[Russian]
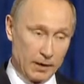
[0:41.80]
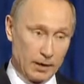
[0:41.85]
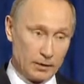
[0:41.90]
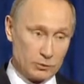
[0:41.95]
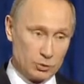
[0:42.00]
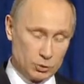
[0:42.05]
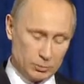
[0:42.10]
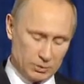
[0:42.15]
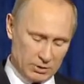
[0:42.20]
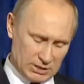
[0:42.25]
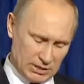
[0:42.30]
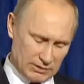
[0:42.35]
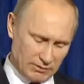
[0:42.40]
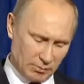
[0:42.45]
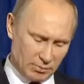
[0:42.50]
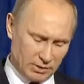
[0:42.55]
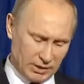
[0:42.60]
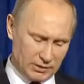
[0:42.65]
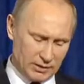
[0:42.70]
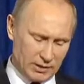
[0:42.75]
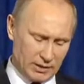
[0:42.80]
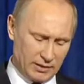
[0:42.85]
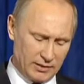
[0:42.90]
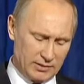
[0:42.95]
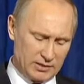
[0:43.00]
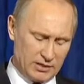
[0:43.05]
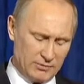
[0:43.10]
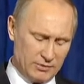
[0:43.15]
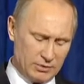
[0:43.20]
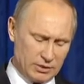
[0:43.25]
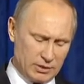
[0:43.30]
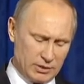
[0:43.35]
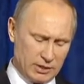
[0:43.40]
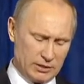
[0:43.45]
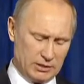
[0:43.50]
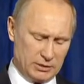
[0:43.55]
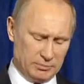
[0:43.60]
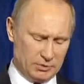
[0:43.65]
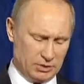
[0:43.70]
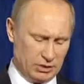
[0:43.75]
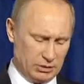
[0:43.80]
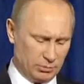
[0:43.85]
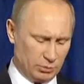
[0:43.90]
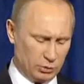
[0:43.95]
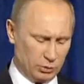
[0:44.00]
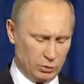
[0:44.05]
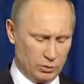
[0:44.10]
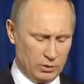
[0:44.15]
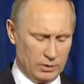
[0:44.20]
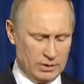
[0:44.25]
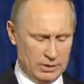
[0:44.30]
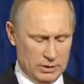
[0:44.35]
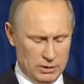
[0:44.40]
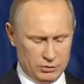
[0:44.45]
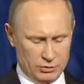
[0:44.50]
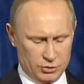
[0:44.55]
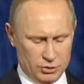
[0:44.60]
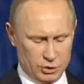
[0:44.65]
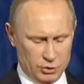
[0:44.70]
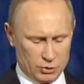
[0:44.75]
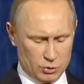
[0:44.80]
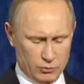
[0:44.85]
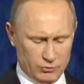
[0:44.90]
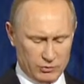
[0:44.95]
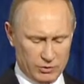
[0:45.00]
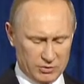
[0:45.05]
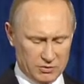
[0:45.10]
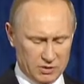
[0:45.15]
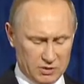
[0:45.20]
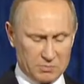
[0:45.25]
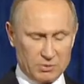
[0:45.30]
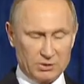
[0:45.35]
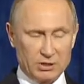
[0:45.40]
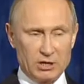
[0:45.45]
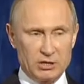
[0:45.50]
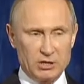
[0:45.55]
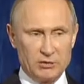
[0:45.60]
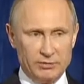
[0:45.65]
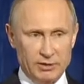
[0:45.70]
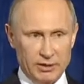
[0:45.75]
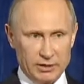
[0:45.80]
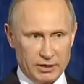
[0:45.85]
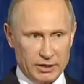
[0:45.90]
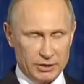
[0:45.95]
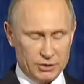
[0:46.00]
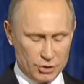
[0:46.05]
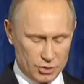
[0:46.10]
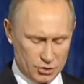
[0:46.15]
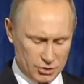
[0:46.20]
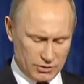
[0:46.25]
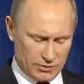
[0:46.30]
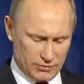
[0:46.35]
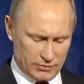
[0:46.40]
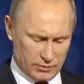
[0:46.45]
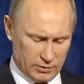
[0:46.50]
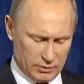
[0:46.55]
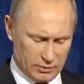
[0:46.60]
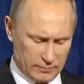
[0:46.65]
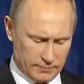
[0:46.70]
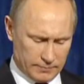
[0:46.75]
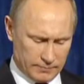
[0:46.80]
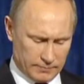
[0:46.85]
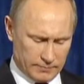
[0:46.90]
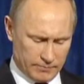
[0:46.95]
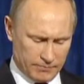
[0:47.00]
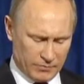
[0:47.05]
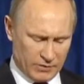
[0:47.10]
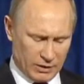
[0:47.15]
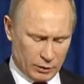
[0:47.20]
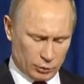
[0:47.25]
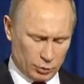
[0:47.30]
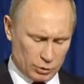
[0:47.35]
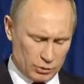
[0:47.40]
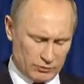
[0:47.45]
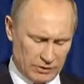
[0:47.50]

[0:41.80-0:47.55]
Особые слова благодарности ветеранам, тем, кто с честью вынес испытания Великой Отечественной, кто